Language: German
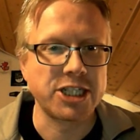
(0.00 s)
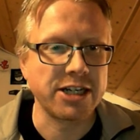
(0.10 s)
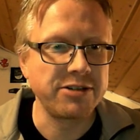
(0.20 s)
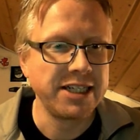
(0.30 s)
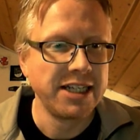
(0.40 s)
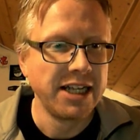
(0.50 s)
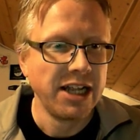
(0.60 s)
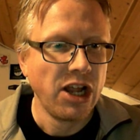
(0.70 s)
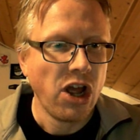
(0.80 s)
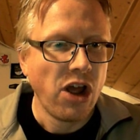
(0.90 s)
schauen.
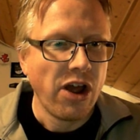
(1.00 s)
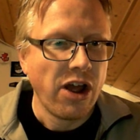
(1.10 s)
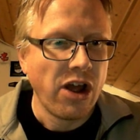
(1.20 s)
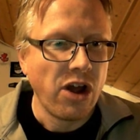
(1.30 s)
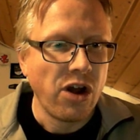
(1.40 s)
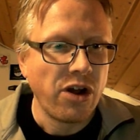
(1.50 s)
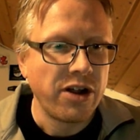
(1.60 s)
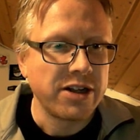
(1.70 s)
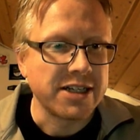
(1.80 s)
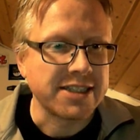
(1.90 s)

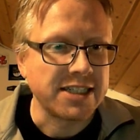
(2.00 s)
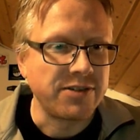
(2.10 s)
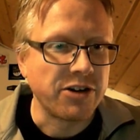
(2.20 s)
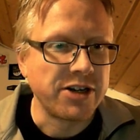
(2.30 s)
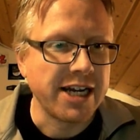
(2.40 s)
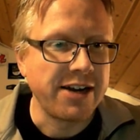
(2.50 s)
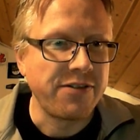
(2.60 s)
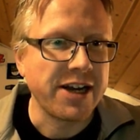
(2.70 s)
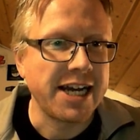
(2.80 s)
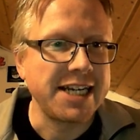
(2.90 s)
Das heißt, wir können da
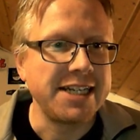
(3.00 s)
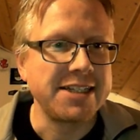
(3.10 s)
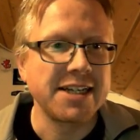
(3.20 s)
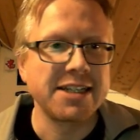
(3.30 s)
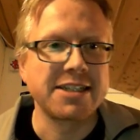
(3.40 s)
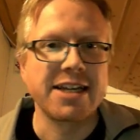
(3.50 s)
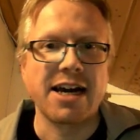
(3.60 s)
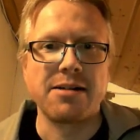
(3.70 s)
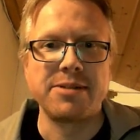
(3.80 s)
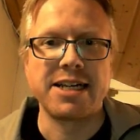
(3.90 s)
einfach ein
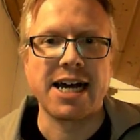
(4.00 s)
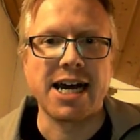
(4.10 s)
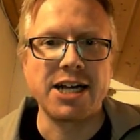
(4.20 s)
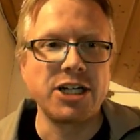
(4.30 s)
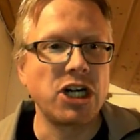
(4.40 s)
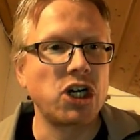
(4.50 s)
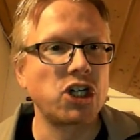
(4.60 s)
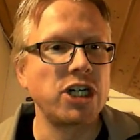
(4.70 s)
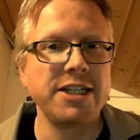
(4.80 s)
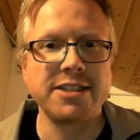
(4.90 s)
Ethernet-Kabel
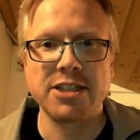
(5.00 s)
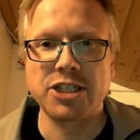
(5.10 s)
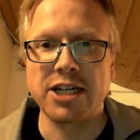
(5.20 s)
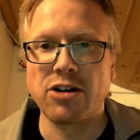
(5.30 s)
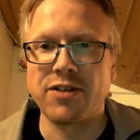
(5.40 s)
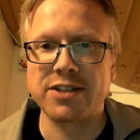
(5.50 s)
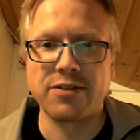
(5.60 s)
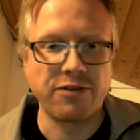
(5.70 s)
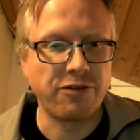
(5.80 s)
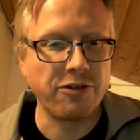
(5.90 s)
anschließen. Hier steht auch was
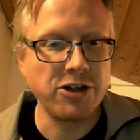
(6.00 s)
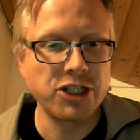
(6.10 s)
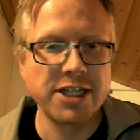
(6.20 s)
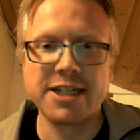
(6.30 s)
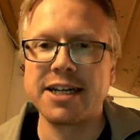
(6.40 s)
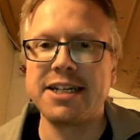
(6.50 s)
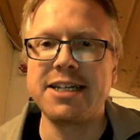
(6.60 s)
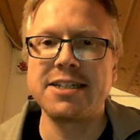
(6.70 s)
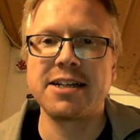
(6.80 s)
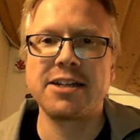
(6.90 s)
von vollständiger
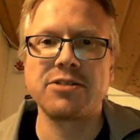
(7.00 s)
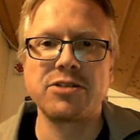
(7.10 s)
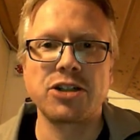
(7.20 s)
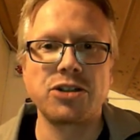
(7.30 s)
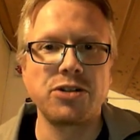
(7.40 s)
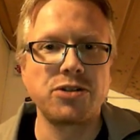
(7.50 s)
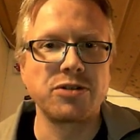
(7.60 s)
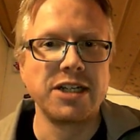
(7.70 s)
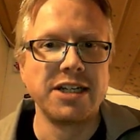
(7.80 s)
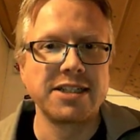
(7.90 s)

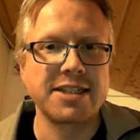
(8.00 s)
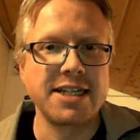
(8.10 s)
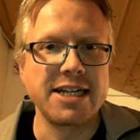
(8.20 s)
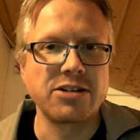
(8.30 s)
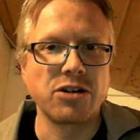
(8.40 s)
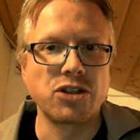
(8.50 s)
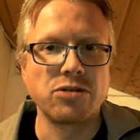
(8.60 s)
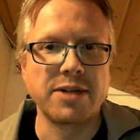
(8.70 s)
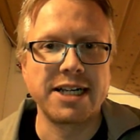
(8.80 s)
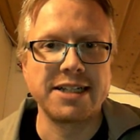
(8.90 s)
Ethernet-Unterstützung. Das klingt doch
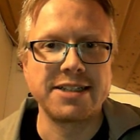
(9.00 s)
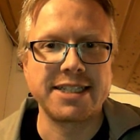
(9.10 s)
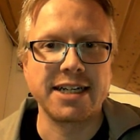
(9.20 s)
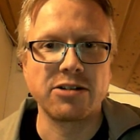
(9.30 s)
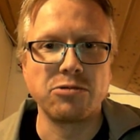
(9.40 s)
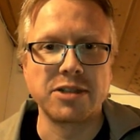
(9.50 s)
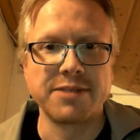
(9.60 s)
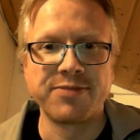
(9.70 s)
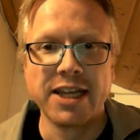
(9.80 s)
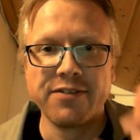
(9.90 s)
schon mal sehr gut.
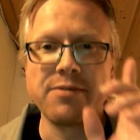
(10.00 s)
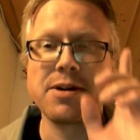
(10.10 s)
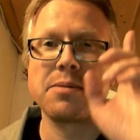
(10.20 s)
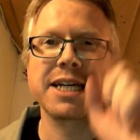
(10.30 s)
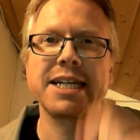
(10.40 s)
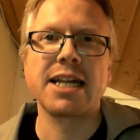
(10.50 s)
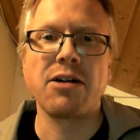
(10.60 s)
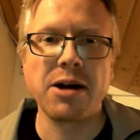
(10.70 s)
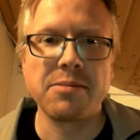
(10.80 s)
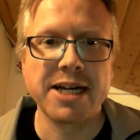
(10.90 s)
Wenn wir aber
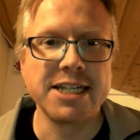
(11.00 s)
genauer mal